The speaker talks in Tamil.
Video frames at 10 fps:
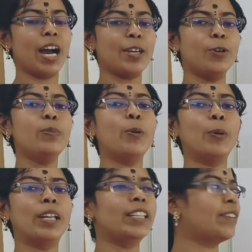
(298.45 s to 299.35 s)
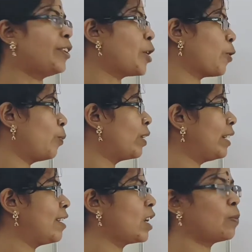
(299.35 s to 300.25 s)
ஐ ஹோப் உங்களுக்கு இந்த வீடியோ ரொம்ப
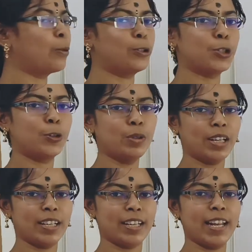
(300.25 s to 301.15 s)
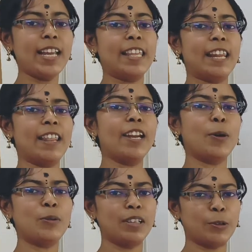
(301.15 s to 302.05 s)
கிளியராக புரிஞ்சிருக்கும்னு நினைக்கிறேன் இதில் ஏதாவது
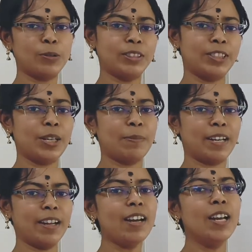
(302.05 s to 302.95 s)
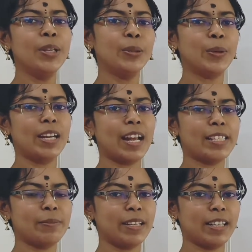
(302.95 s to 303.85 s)
டவுட் இருக்குன்னுச்சு அப்படின்னா யூ கேன் ஆஸ் மீ